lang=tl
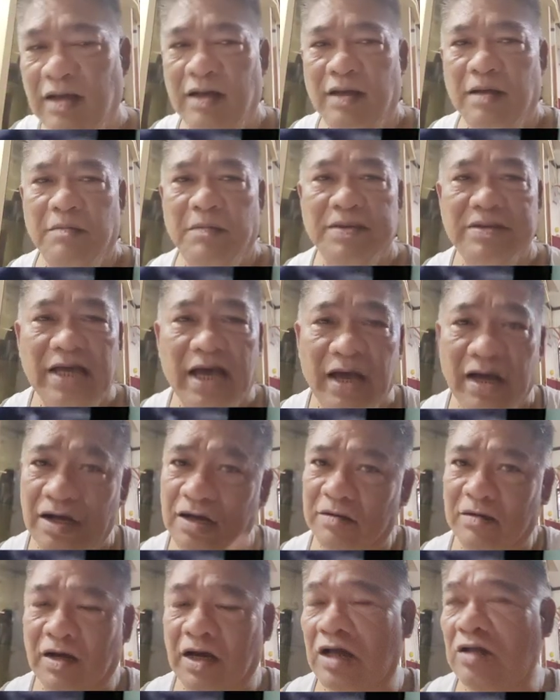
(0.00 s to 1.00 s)
Basta
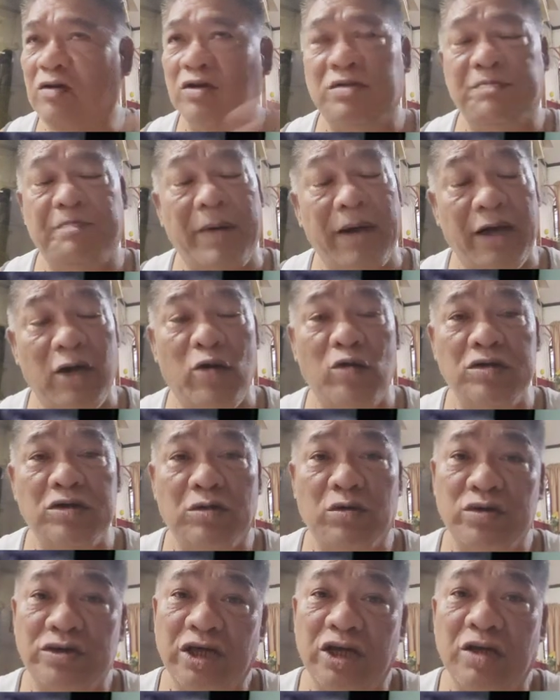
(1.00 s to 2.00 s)
ang ano,
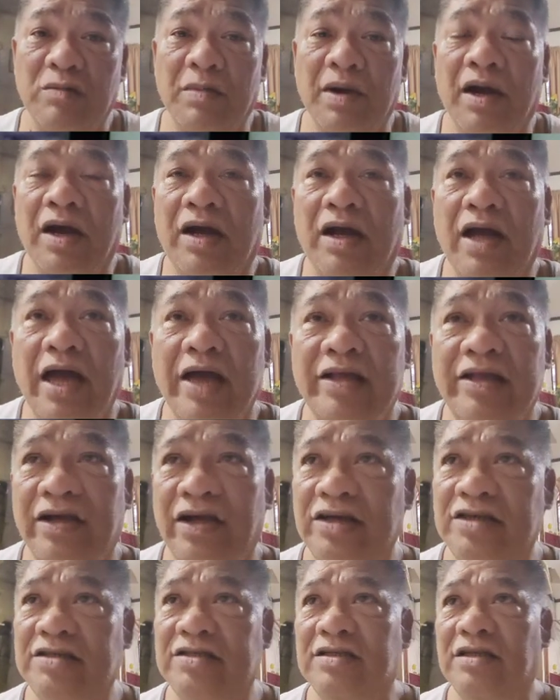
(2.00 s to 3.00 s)
pakiusap ko sa inyo mga
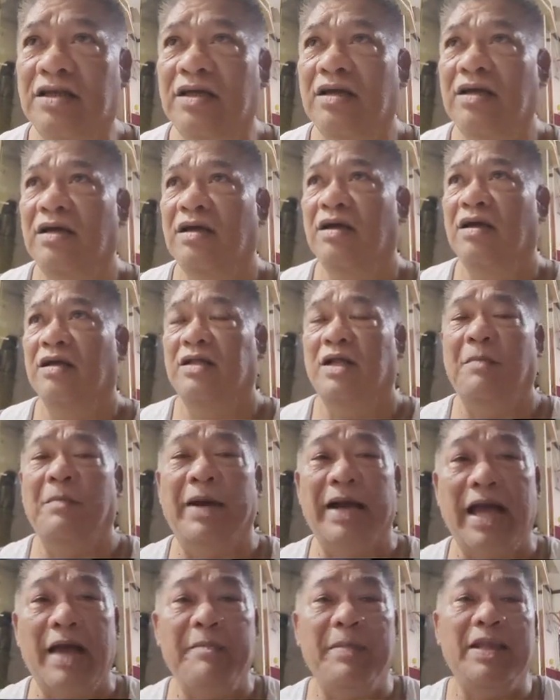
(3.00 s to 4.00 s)
riders na
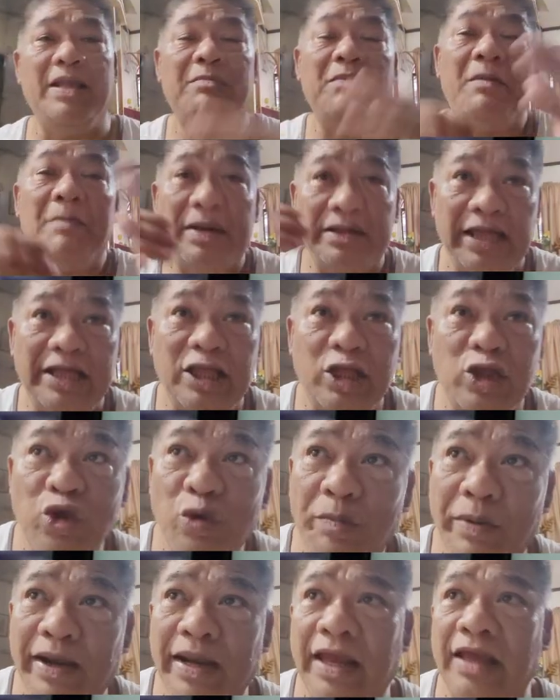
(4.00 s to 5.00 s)
marami namang
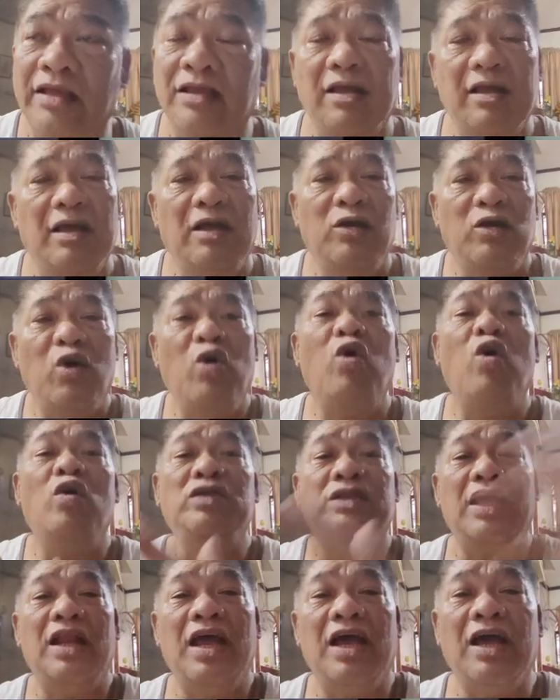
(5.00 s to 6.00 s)
matitino pa rin,
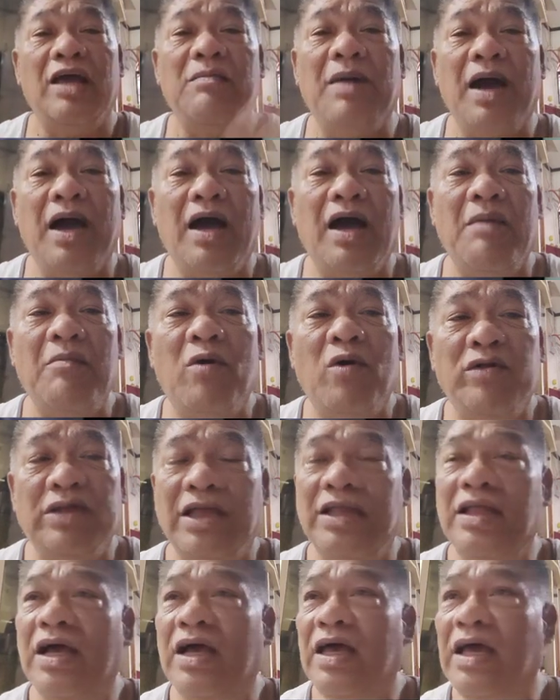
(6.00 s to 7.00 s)
kukunti lang yung mga
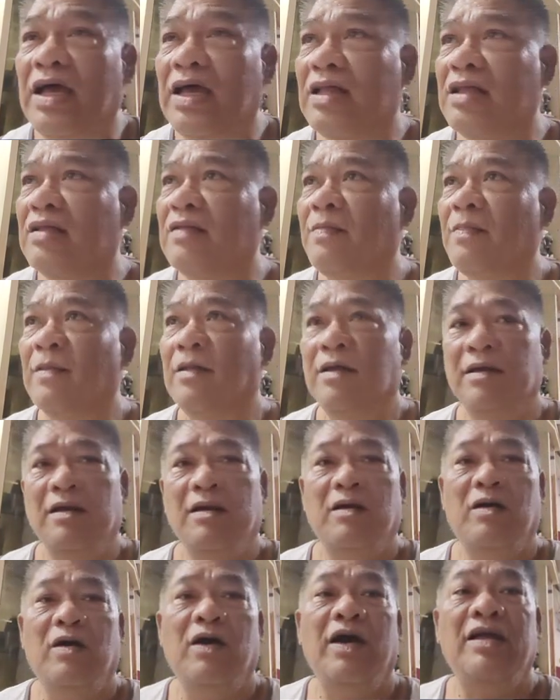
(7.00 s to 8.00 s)
kamote na ngayon.
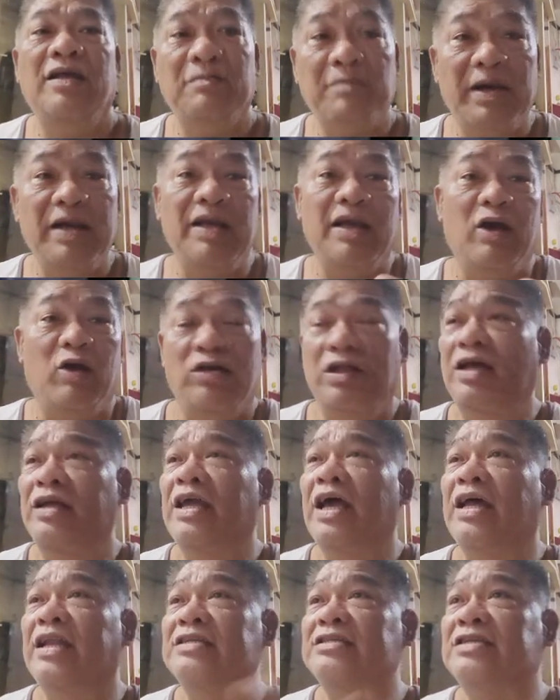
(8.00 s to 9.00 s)
O, eh, mag, o
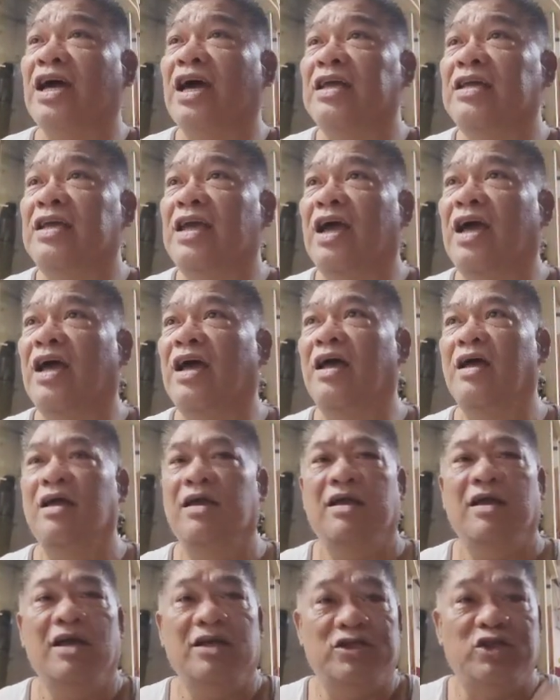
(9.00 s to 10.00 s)
nangyari sa kanya,
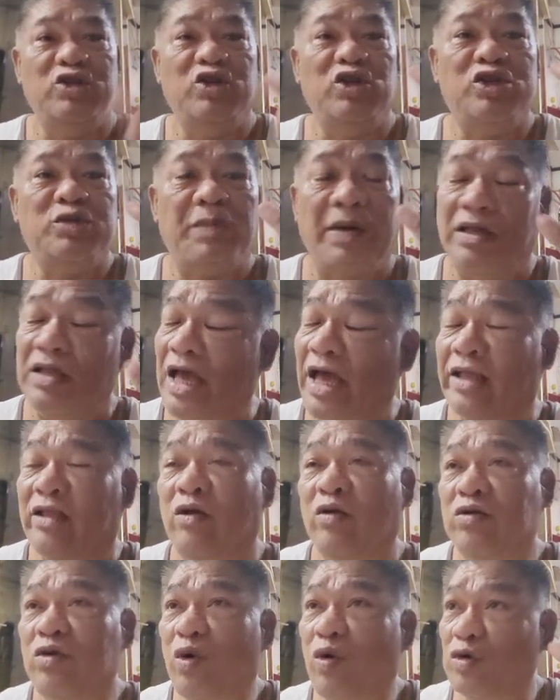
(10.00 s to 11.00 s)
sinuspend, I
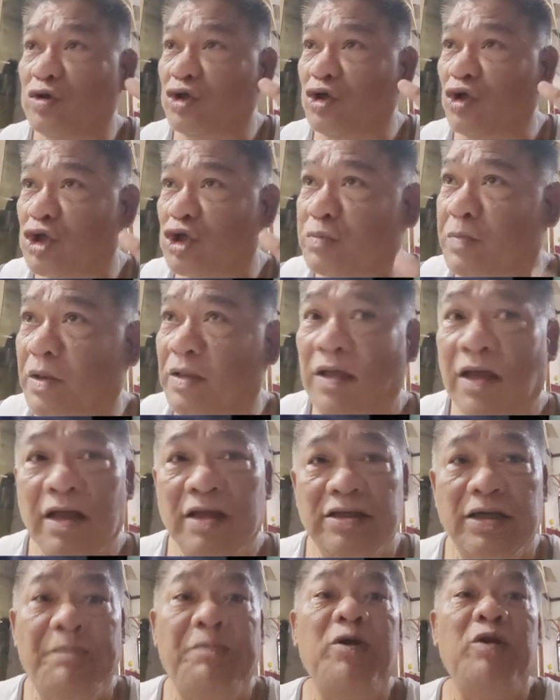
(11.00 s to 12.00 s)
don't know kung sinuspend,
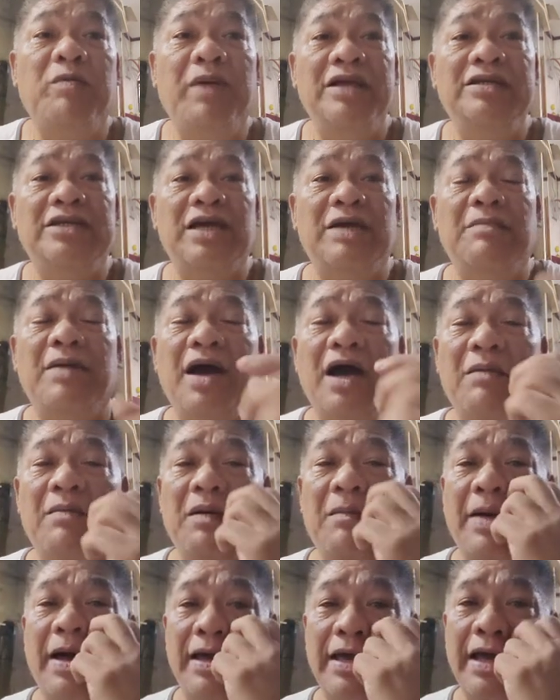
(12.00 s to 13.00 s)
sa probinsya yung mga
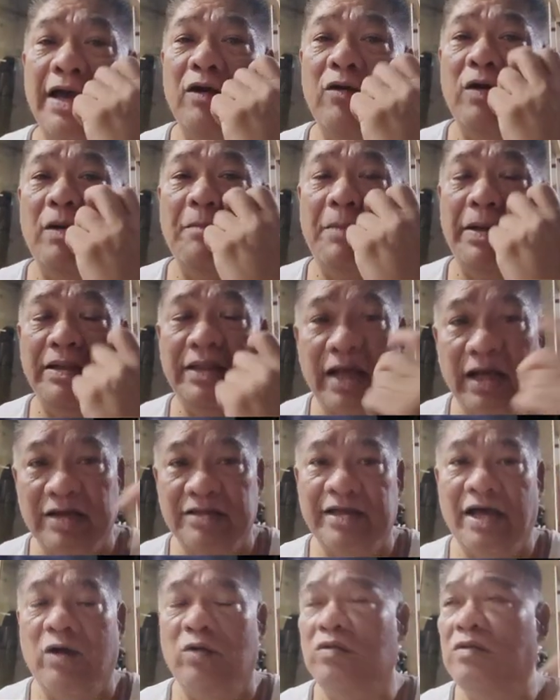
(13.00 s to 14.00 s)
kababayan ko, ang bandang
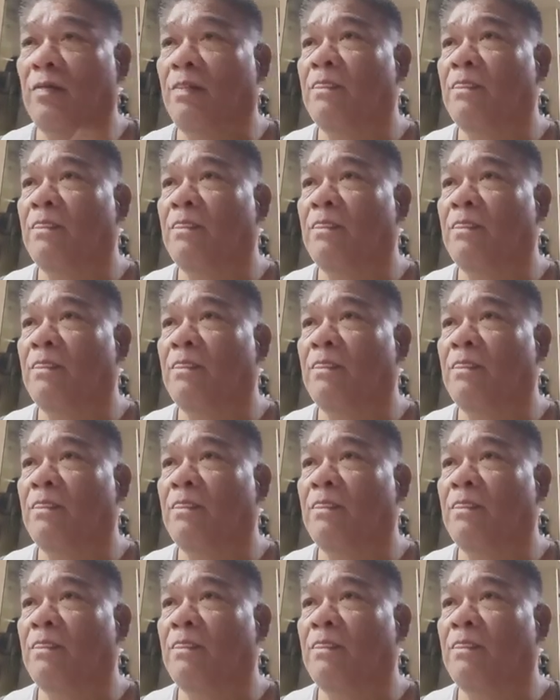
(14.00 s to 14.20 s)
south,